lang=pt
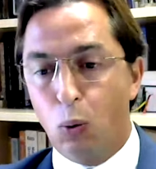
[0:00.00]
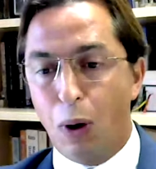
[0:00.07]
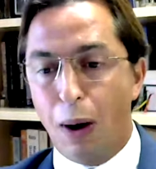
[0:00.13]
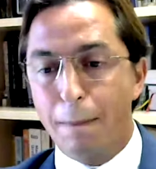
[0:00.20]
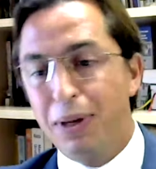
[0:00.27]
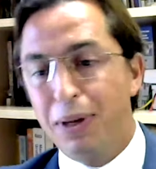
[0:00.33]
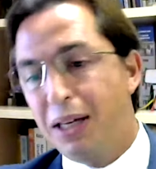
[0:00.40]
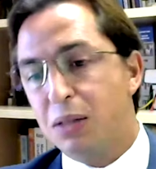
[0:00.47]
o
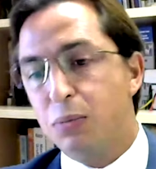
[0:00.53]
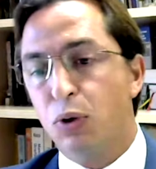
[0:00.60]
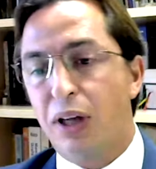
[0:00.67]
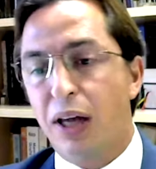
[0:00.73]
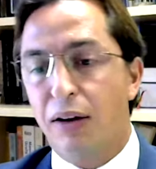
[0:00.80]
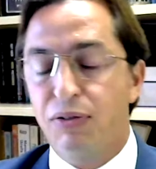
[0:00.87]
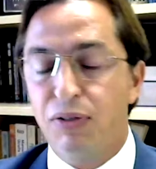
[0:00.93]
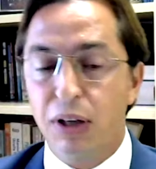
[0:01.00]
abismo
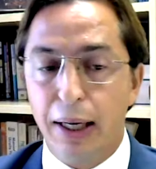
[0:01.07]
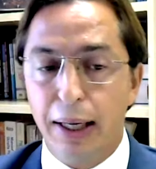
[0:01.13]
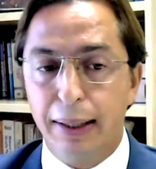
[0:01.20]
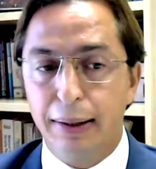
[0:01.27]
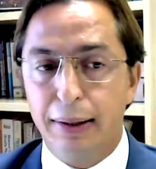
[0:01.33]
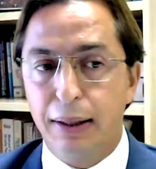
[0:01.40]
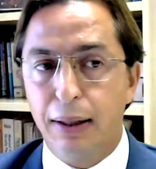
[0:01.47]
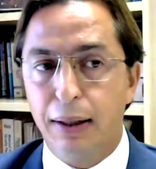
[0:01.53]
que havia
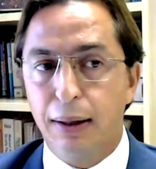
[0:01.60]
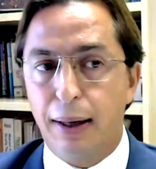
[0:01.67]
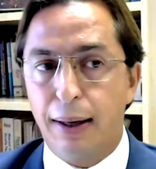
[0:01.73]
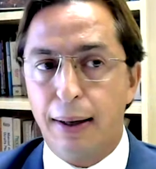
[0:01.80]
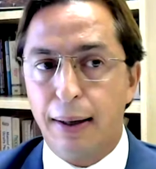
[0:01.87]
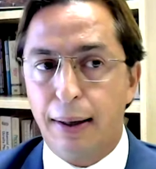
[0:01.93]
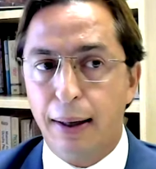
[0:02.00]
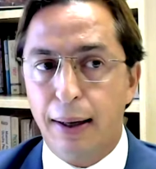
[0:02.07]
entre
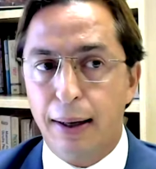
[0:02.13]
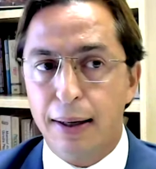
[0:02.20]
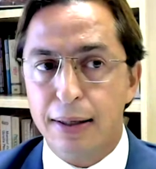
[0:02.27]
ah,